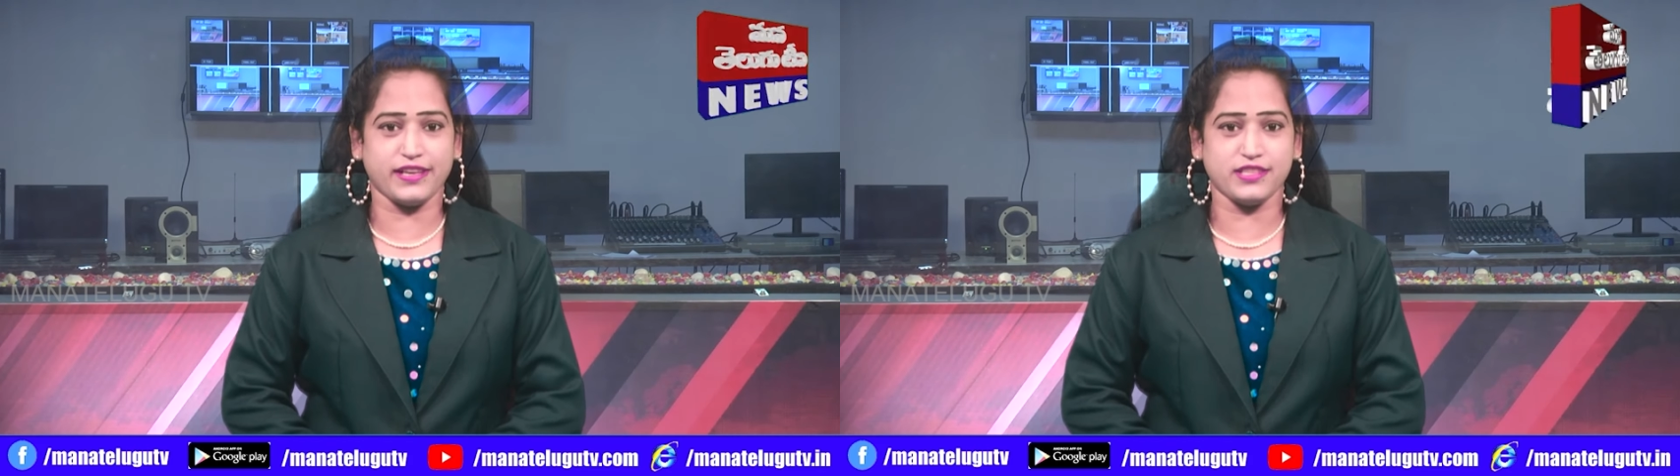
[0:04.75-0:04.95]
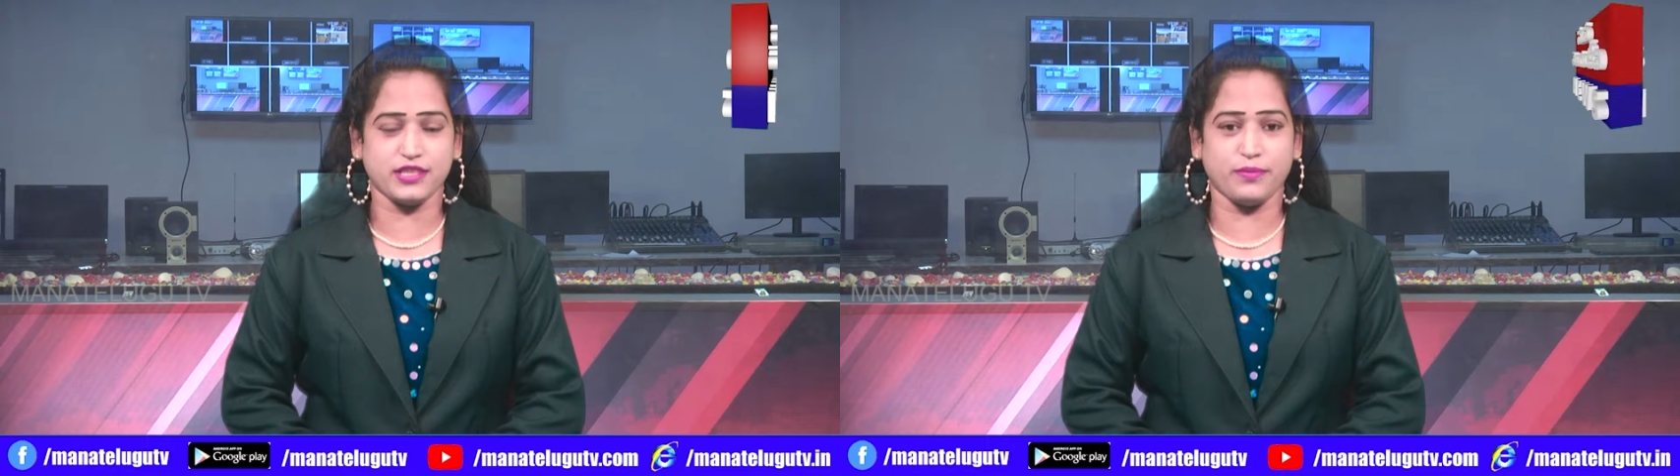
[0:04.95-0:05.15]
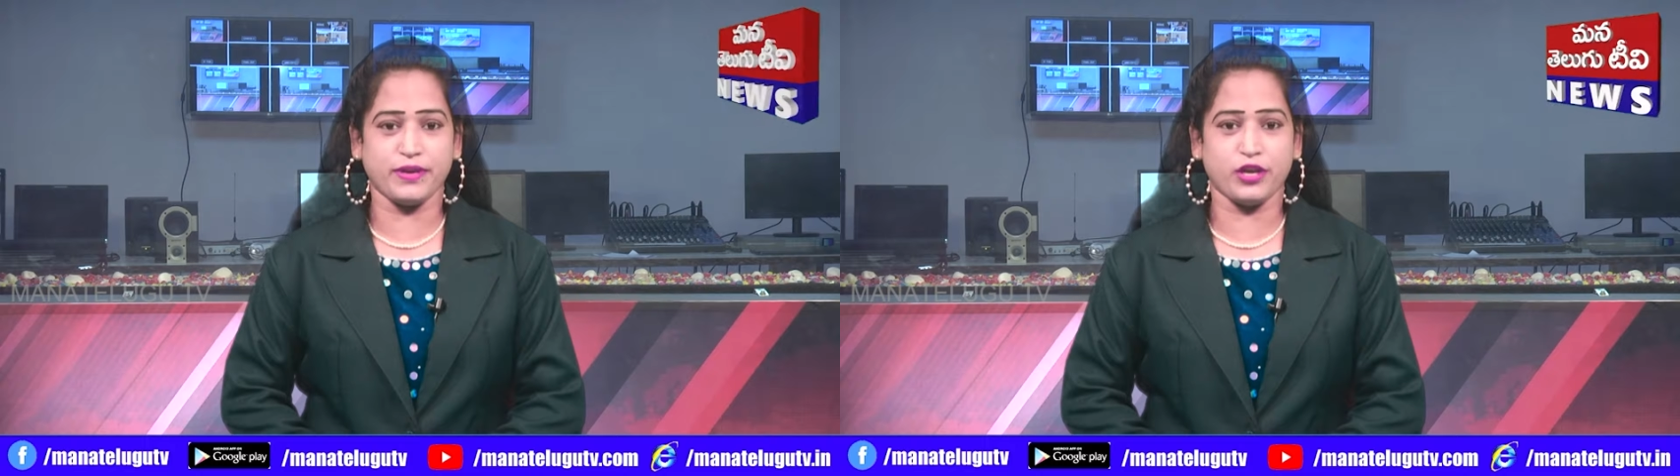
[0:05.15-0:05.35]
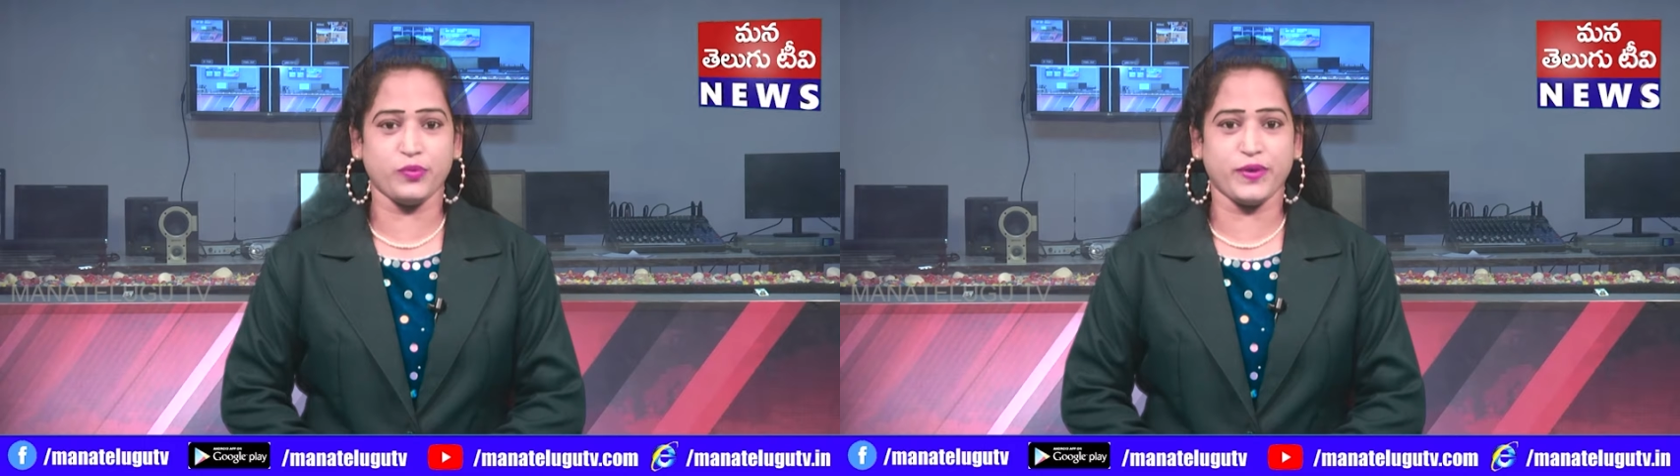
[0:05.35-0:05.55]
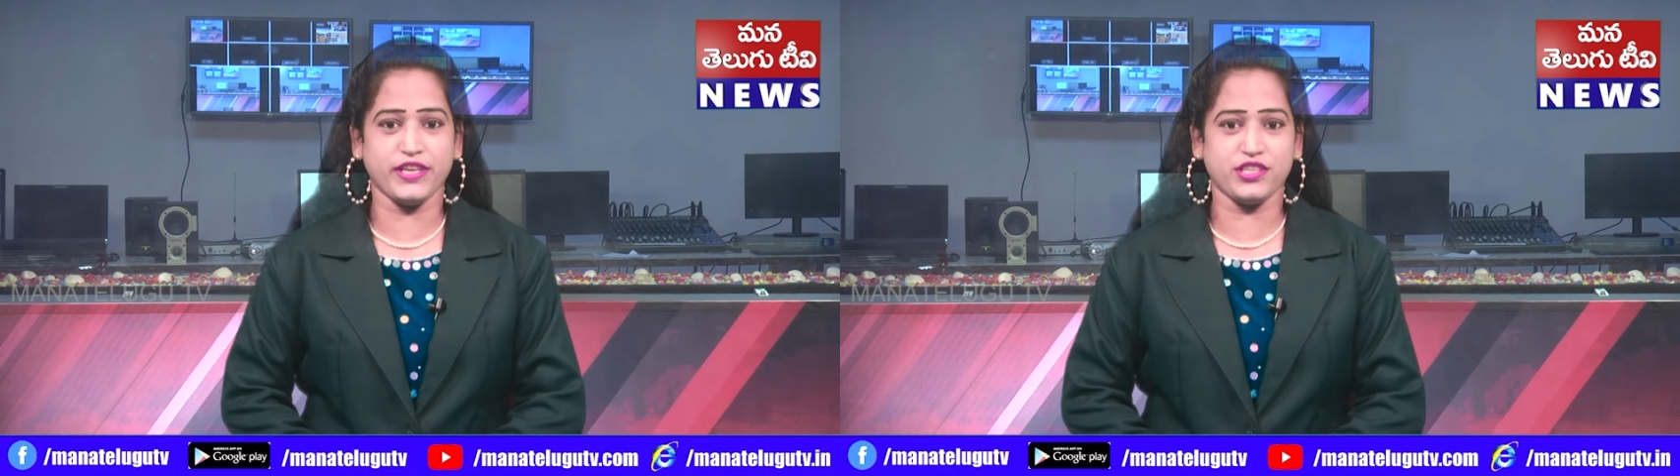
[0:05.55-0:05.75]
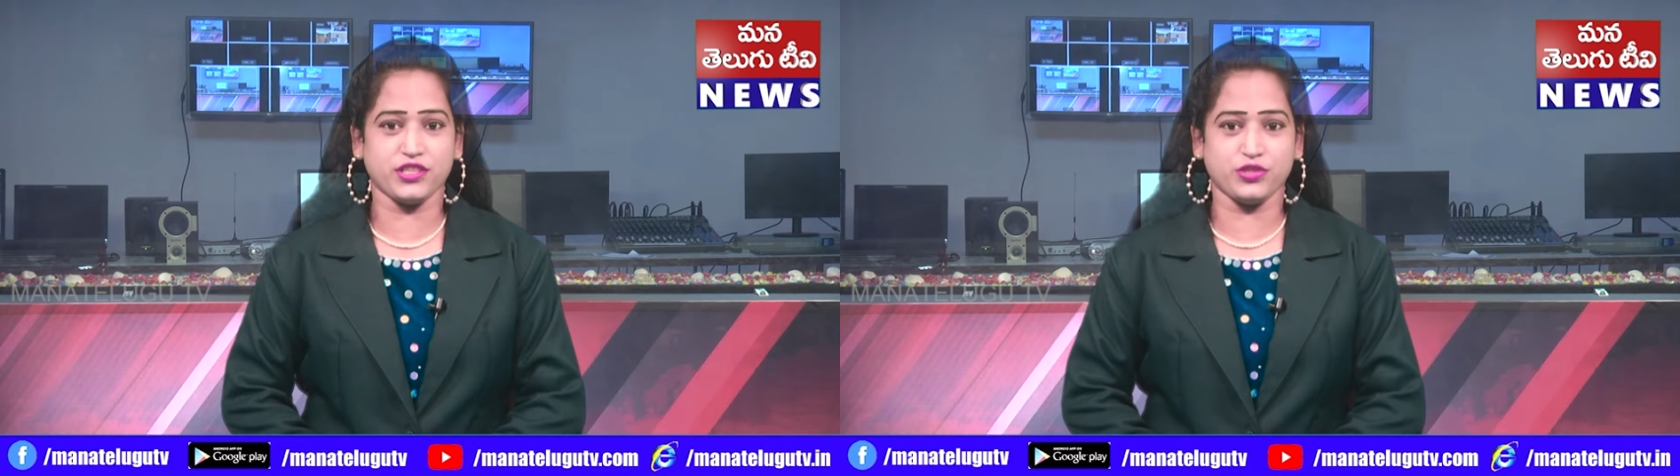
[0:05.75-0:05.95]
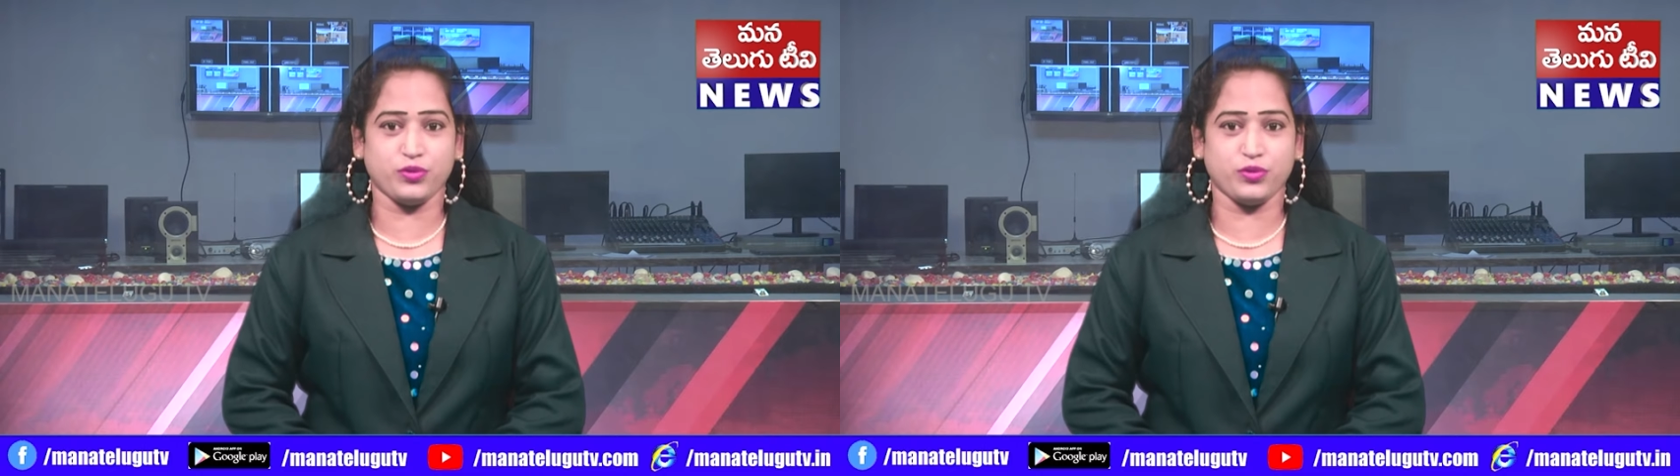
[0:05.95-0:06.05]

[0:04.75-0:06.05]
సైన్స్ సంబరాలు పరీక్ష